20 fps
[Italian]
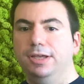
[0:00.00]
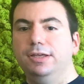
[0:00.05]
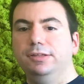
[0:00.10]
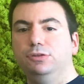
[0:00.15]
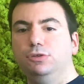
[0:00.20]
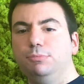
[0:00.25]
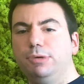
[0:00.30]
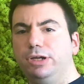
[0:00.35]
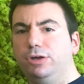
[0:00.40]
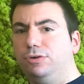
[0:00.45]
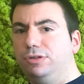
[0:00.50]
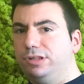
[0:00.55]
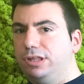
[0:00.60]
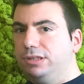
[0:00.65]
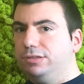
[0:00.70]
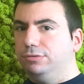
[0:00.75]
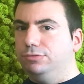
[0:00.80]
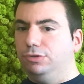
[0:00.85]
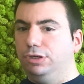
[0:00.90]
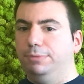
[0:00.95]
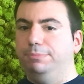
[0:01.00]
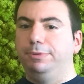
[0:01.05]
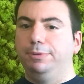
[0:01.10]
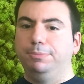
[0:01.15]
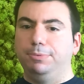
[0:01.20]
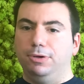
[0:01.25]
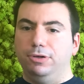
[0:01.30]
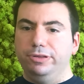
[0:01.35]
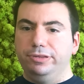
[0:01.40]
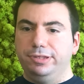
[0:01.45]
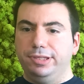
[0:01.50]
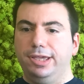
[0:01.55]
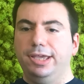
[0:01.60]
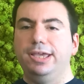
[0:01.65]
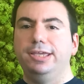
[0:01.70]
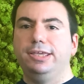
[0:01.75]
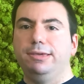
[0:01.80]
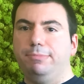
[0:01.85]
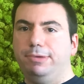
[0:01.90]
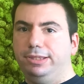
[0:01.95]
Numerose sono le proposte e
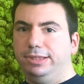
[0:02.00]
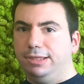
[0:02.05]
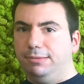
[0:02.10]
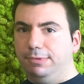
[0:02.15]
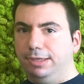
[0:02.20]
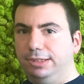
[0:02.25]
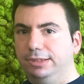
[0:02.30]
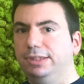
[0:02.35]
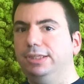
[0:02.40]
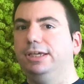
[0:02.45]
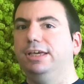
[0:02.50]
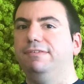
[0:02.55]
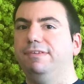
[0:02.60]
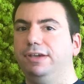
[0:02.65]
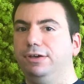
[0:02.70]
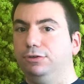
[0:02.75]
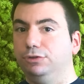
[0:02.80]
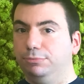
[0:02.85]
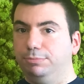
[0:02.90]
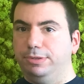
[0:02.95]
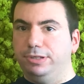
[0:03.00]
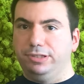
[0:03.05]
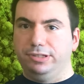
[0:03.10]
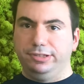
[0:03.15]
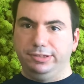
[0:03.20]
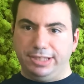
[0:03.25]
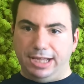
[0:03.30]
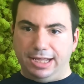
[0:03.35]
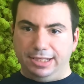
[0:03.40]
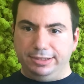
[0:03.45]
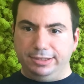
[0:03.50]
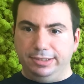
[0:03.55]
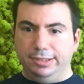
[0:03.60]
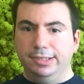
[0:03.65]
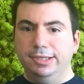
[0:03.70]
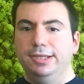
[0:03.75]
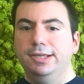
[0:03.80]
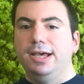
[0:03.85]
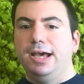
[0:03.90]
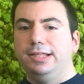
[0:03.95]
gli emendamenti che vengono presentati.
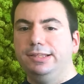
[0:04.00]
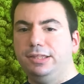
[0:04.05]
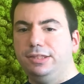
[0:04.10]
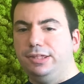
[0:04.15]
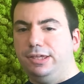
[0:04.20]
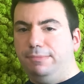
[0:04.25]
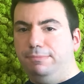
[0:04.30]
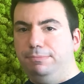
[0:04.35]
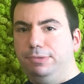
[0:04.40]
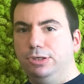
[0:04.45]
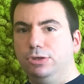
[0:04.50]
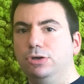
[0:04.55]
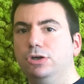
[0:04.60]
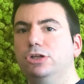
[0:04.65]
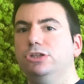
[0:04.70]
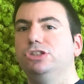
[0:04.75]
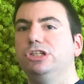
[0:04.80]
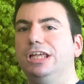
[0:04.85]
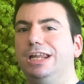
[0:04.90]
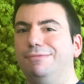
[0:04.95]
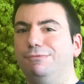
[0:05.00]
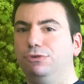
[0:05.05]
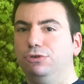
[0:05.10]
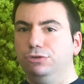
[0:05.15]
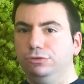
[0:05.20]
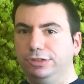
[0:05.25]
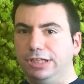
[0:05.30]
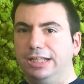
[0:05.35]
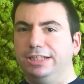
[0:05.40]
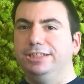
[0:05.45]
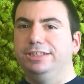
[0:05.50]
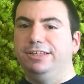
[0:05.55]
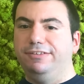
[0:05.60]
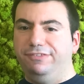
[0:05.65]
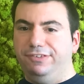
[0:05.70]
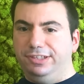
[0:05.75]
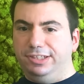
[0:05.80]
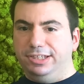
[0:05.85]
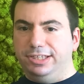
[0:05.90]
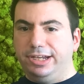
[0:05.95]
Ad esempio, c'è la volontà di
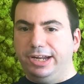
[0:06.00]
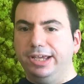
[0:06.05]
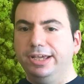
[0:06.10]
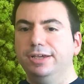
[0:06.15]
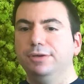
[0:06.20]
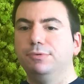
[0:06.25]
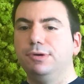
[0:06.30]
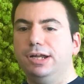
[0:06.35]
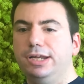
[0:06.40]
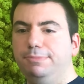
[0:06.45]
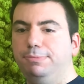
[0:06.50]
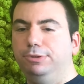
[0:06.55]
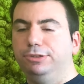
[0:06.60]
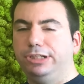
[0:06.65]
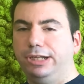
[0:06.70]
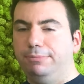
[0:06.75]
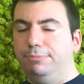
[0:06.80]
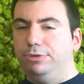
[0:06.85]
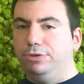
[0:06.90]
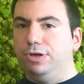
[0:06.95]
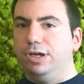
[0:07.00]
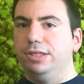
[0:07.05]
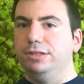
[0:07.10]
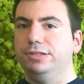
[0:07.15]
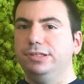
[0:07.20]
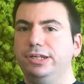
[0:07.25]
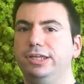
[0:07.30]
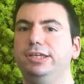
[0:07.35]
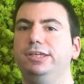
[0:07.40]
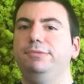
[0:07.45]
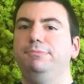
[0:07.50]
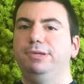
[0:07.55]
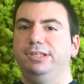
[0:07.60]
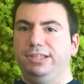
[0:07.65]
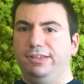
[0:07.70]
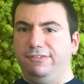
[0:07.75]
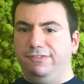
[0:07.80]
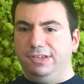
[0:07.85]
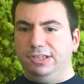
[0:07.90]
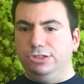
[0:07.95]
definire quali potrebbero essere i
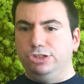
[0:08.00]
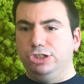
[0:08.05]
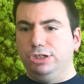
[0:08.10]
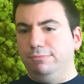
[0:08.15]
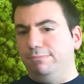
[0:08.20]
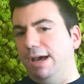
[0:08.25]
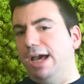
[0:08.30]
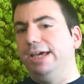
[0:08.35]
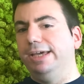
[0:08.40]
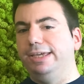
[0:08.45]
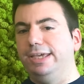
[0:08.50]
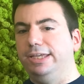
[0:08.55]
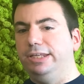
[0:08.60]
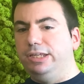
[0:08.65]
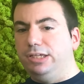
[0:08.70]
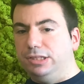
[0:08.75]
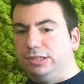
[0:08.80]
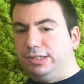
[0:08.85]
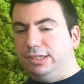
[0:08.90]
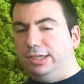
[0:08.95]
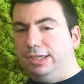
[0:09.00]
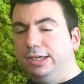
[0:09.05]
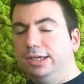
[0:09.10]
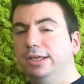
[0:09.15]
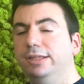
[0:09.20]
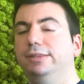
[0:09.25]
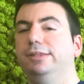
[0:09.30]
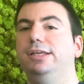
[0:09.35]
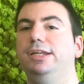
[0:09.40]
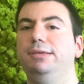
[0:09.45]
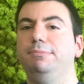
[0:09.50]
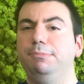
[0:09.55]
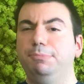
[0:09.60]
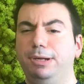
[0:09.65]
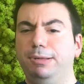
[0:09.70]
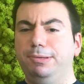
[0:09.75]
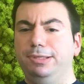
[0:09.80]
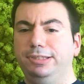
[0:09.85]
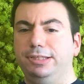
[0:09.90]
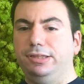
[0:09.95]
benefici, ma anche i rischi,
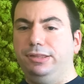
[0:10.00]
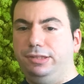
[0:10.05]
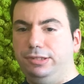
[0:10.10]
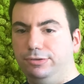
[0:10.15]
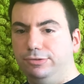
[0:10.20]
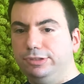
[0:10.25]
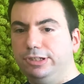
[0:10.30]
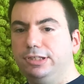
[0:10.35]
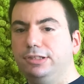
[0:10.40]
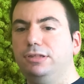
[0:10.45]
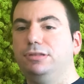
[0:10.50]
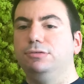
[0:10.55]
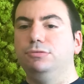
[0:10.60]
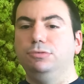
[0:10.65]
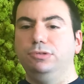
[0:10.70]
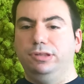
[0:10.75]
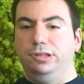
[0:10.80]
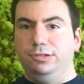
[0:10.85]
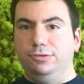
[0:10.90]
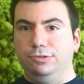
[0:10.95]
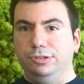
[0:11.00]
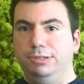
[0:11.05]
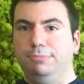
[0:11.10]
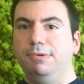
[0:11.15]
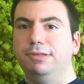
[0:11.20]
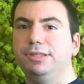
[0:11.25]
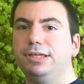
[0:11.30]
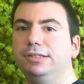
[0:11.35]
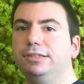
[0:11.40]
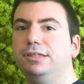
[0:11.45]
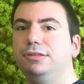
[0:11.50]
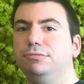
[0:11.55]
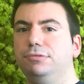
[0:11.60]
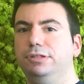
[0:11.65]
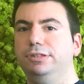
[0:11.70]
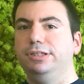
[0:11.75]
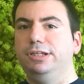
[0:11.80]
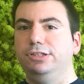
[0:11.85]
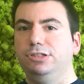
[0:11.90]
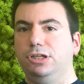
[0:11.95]
dell'implementazione di soluzioni basate
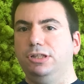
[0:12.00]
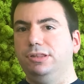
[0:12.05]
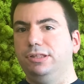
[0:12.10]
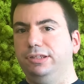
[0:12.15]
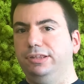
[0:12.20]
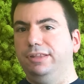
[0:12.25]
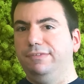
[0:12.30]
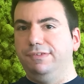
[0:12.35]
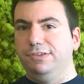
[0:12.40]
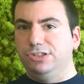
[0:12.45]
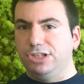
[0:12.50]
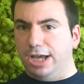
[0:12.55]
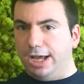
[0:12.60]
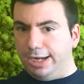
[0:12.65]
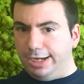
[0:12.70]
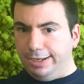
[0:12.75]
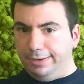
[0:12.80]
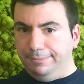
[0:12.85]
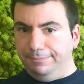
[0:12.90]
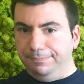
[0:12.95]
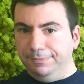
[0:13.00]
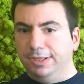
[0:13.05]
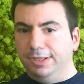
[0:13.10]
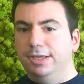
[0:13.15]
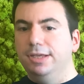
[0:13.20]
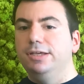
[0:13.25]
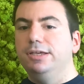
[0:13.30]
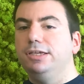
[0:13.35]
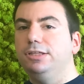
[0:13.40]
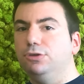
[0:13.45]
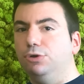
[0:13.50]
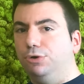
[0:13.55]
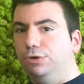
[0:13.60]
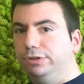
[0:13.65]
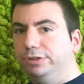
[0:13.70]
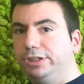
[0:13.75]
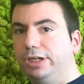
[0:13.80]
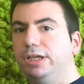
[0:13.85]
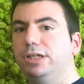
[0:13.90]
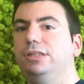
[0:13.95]
sull'intelligenza artificiale.
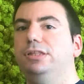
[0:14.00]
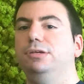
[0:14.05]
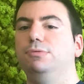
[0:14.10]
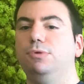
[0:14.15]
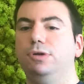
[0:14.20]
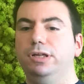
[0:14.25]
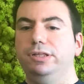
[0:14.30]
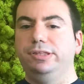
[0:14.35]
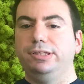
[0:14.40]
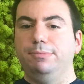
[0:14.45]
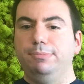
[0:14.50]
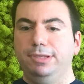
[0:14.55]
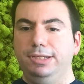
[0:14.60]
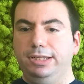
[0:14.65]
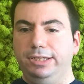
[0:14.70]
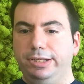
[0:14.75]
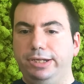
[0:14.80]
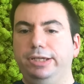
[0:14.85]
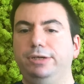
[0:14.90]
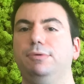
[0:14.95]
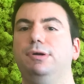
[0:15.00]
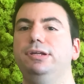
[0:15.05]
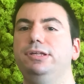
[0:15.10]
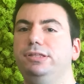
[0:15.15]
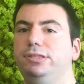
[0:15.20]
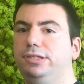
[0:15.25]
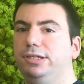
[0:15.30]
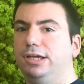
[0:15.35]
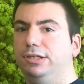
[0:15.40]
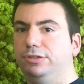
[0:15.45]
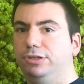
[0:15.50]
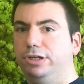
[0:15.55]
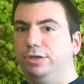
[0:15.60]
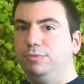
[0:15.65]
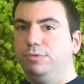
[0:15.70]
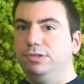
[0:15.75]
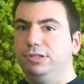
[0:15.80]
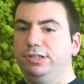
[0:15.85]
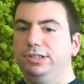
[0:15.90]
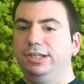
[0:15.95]
Inoltre si vuole stabilire quali siano i
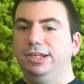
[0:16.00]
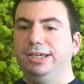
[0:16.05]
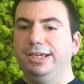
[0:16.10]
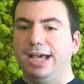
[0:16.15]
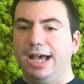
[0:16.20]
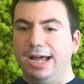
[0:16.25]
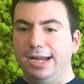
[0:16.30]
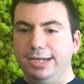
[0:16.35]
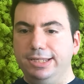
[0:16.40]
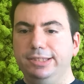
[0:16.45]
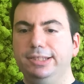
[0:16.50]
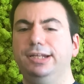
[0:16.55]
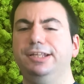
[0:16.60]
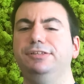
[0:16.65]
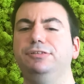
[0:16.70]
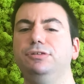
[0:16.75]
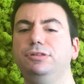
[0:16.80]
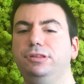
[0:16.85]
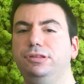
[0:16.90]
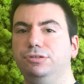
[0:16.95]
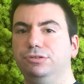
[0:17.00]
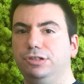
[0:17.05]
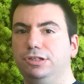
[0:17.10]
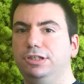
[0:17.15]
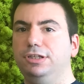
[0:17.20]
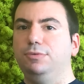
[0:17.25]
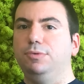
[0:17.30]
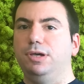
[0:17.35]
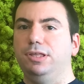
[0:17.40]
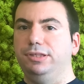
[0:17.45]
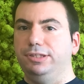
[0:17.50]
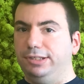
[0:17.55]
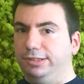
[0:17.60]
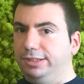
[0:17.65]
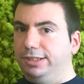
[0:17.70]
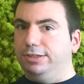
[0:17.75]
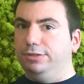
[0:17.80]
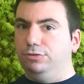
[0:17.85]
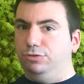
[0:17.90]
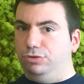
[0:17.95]
requisiti legali nell'adozione di questa
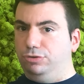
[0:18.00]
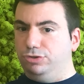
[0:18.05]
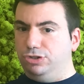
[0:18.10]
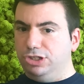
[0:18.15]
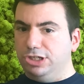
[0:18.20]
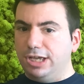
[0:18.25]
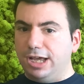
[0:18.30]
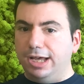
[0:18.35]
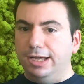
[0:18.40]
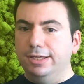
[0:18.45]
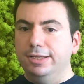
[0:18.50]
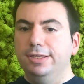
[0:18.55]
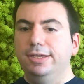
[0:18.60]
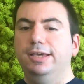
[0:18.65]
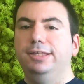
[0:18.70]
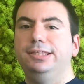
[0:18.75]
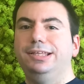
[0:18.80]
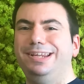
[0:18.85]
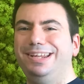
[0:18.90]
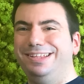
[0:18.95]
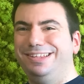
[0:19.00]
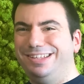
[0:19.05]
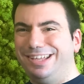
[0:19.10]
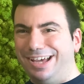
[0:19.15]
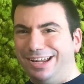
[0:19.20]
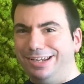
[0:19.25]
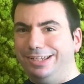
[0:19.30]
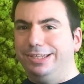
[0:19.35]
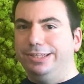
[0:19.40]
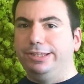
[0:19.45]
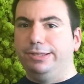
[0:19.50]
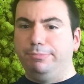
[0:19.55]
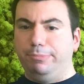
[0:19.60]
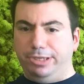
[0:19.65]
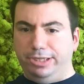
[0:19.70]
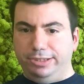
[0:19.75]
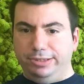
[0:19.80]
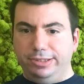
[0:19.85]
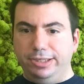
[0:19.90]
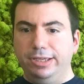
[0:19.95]
tecnologia e delineare
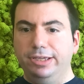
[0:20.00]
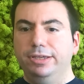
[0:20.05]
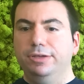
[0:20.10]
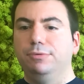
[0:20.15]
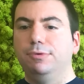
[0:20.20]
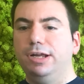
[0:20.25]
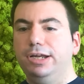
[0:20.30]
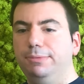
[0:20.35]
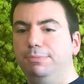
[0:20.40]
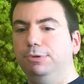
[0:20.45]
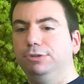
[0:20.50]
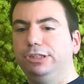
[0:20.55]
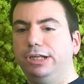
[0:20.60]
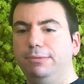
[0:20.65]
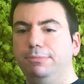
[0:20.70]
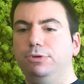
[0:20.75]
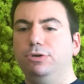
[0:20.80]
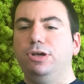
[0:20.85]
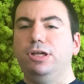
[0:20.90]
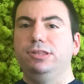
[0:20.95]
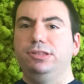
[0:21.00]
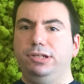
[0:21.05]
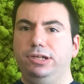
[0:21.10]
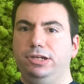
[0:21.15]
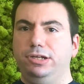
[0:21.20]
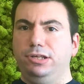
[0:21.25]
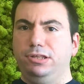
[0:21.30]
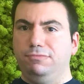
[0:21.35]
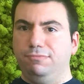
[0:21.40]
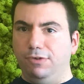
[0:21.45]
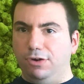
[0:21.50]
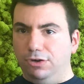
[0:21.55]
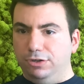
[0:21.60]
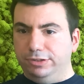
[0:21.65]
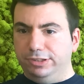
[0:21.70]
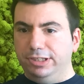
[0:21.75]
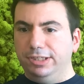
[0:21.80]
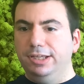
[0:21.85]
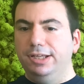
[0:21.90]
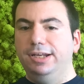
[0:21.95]
chiaramente quali potrebbero essere i
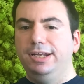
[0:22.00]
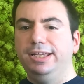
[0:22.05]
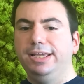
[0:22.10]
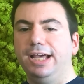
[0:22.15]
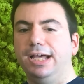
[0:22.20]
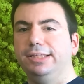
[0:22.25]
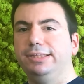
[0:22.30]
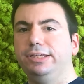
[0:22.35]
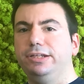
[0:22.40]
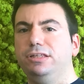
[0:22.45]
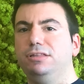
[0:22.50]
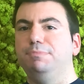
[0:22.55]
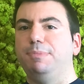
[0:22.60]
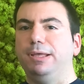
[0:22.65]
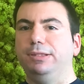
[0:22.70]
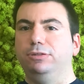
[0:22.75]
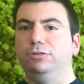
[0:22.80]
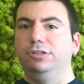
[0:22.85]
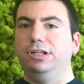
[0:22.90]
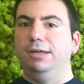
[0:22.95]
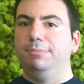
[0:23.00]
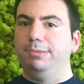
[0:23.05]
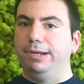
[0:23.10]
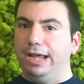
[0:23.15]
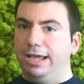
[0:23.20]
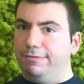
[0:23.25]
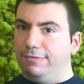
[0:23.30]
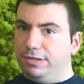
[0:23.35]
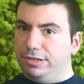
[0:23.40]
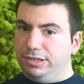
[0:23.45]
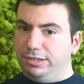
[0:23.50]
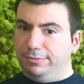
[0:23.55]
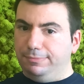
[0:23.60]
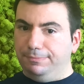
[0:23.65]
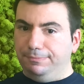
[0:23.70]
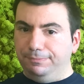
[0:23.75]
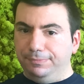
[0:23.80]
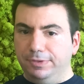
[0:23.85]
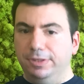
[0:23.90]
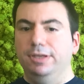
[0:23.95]
risvolti legati al rispetto della privacy.
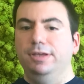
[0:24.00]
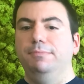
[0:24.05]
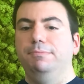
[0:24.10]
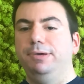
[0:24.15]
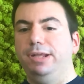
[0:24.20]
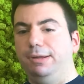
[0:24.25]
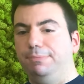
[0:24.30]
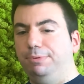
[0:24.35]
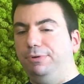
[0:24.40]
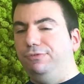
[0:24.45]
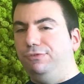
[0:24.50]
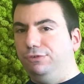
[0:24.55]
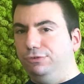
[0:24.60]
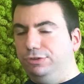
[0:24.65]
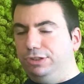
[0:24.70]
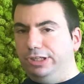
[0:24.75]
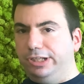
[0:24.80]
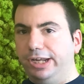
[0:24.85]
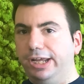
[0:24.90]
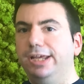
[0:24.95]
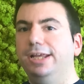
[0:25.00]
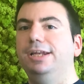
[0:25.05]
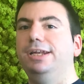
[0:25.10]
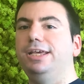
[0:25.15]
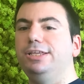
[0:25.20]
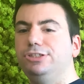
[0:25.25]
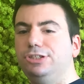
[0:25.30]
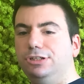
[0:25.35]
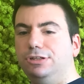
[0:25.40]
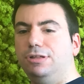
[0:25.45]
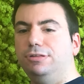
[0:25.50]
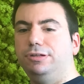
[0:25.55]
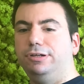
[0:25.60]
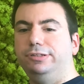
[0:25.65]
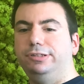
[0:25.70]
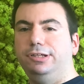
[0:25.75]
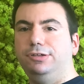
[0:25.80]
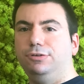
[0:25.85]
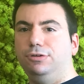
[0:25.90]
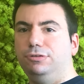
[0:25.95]
Per approfondire, leggi il nostro
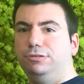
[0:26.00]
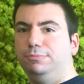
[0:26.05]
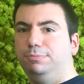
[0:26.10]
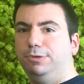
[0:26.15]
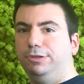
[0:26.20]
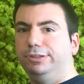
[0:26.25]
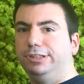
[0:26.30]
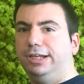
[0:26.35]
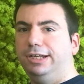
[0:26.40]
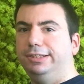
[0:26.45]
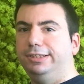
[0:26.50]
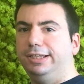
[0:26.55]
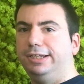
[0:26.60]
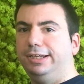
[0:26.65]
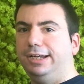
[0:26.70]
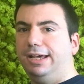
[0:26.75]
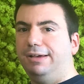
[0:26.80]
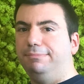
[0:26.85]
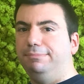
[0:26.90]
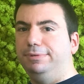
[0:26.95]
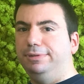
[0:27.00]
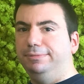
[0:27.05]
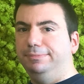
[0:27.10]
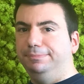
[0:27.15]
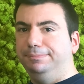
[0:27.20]
articolo sul portale TechLab.